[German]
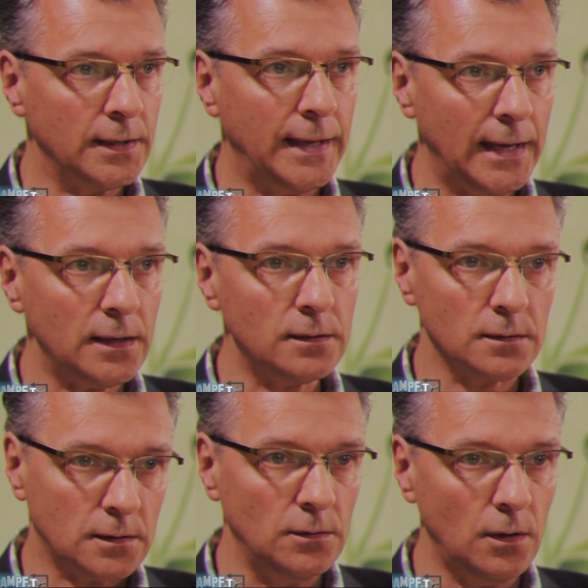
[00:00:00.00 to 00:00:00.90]
dann
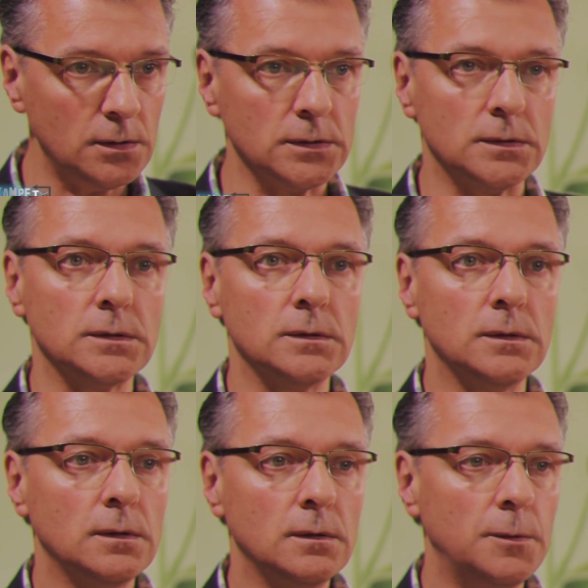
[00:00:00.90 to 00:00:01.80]
geerdet, genordet.
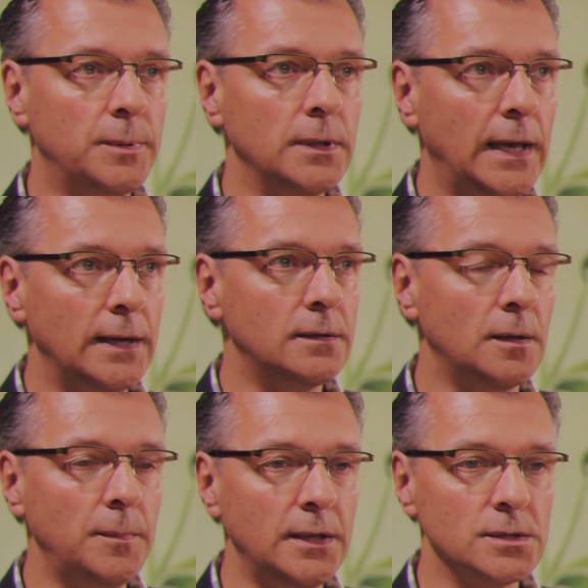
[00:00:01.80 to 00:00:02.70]
Ich bin ein
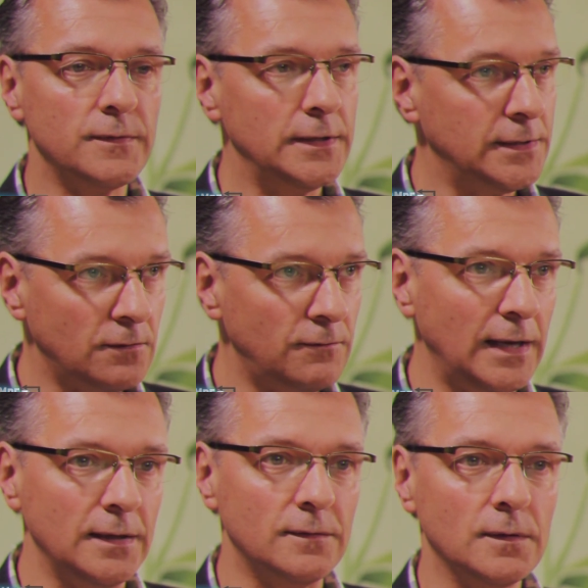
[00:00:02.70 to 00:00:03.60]
geerdeter Mensch, weil ich das
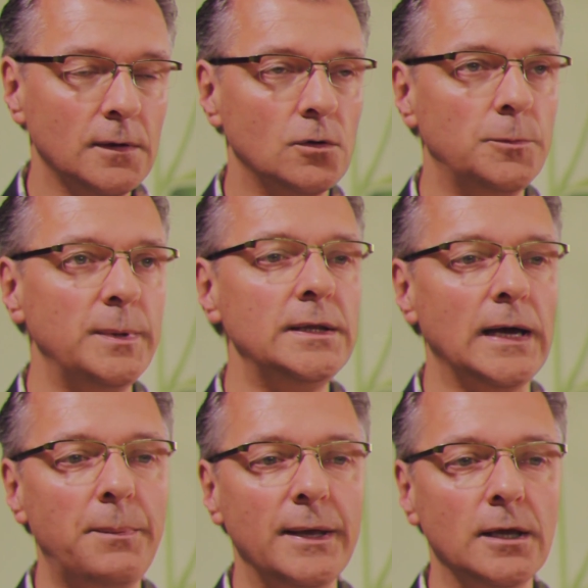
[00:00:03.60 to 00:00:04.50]
weiß. Und ich bin
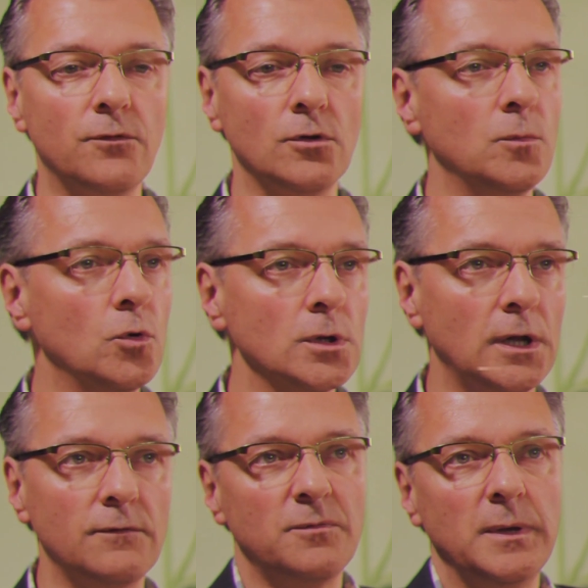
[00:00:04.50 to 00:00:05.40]
nicht abhängig von dem
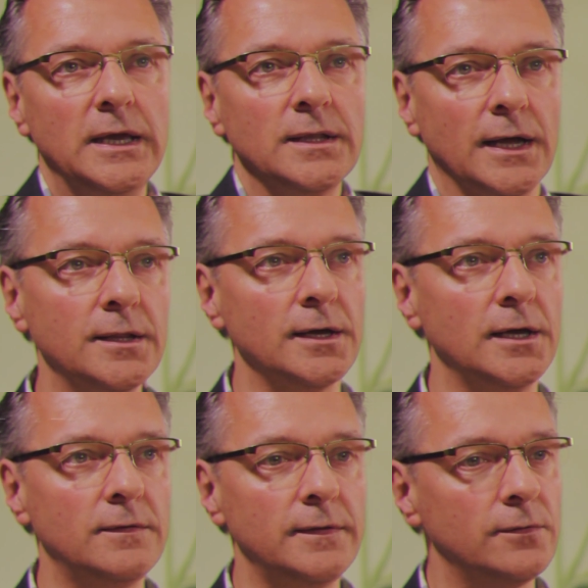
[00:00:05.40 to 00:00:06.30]
Urteil, was mir irgendein
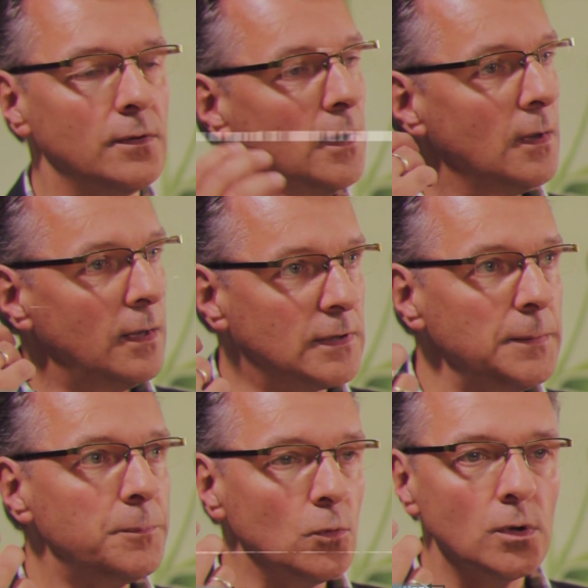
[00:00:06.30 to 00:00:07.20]
anderer erzählt. Es
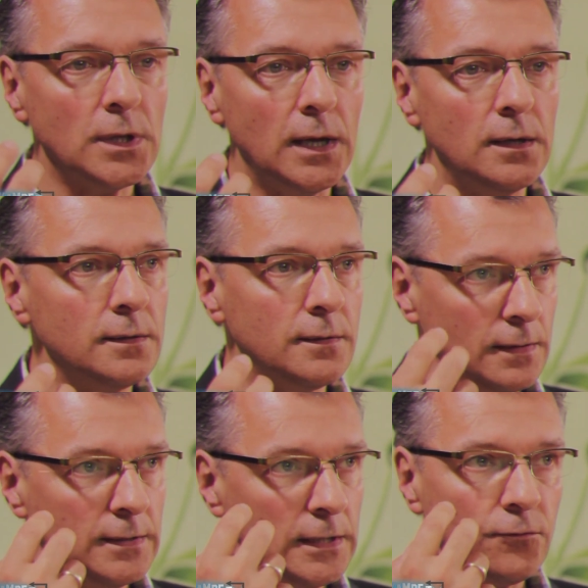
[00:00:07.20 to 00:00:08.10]
gibt Urteile,
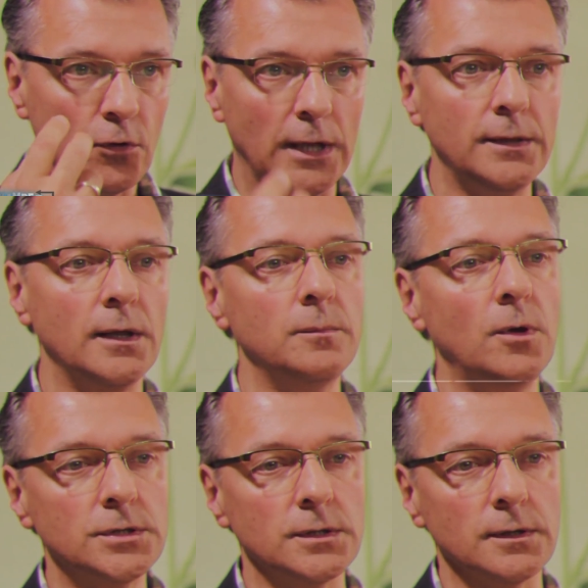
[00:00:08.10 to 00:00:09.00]
die, die ich von anderen
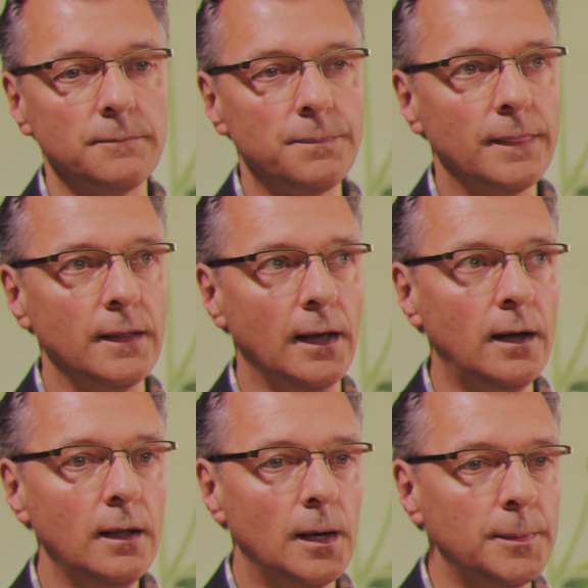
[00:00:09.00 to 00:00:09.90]
möchte.
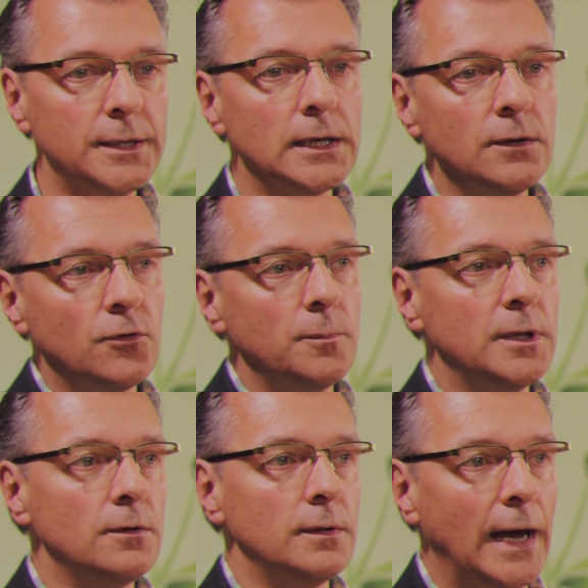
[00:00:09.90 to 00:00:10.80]
Ja? Aber die kriegen von
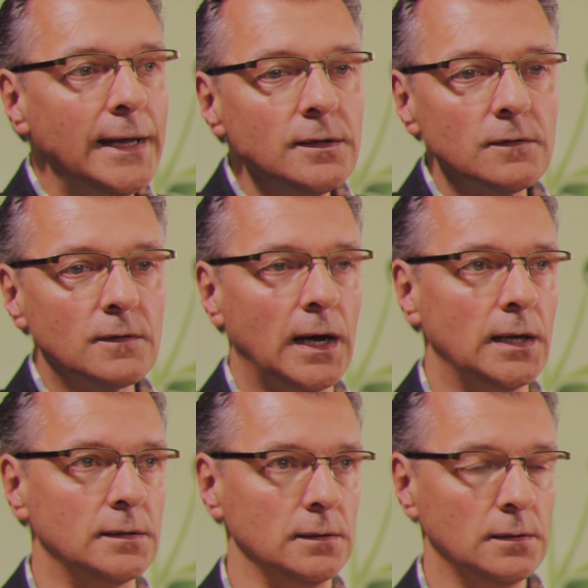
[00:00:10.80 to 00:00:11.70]
mir eine, eine
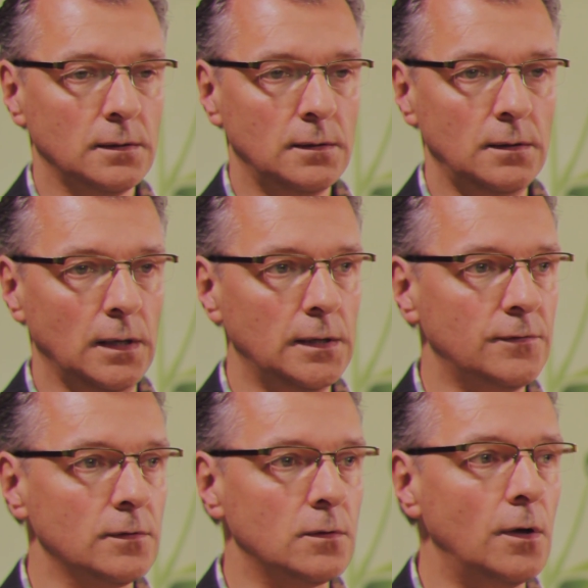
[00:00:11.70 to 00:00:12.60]
Eintrittskarte. Ja,
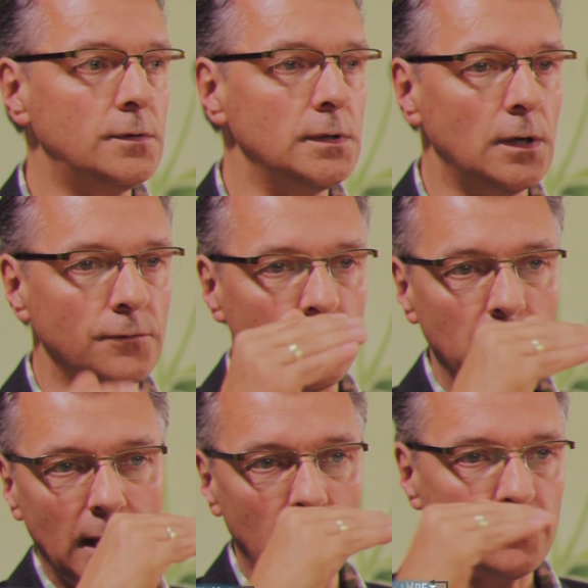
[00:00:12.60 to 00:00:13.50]
das sind Leute, die auf
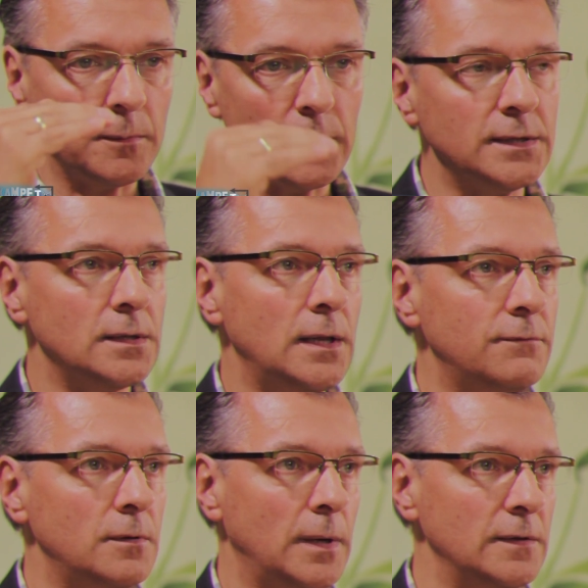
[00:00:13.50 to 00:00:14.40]
dem, auf dem gleichen
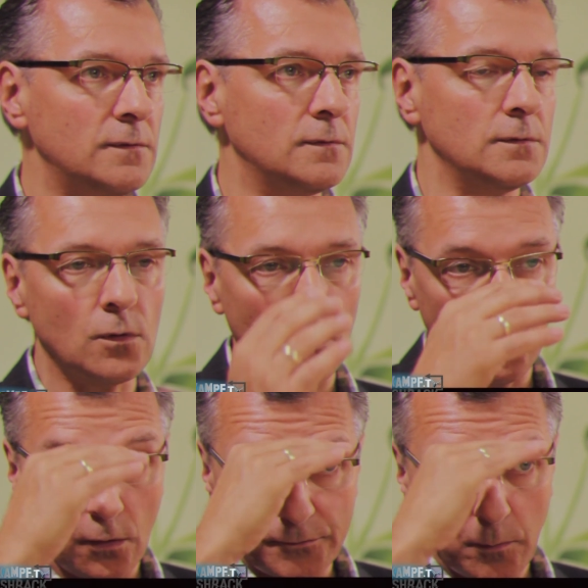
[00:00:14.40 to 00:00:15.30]
Level meistens sind
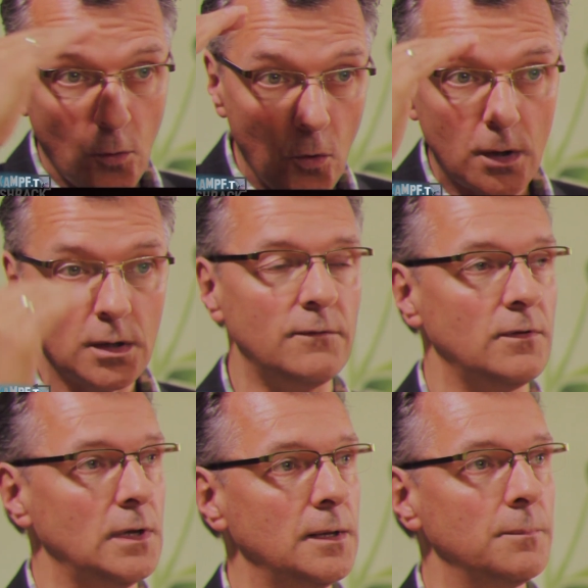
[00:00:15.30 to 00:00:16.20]
oder auf dem höheren
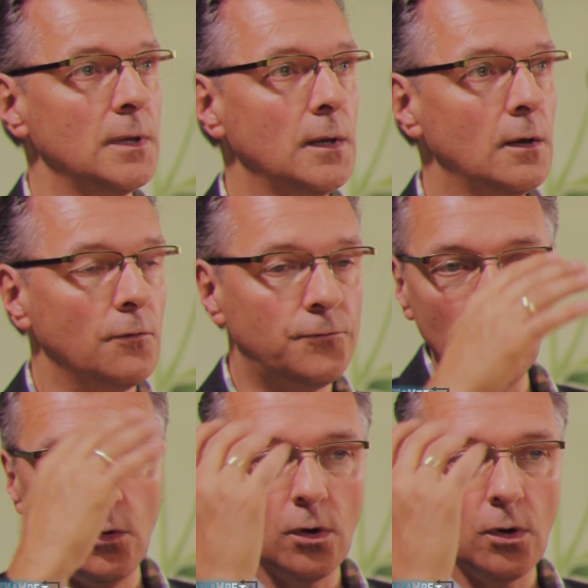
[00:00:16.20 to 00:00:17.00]
Level leben, auf viel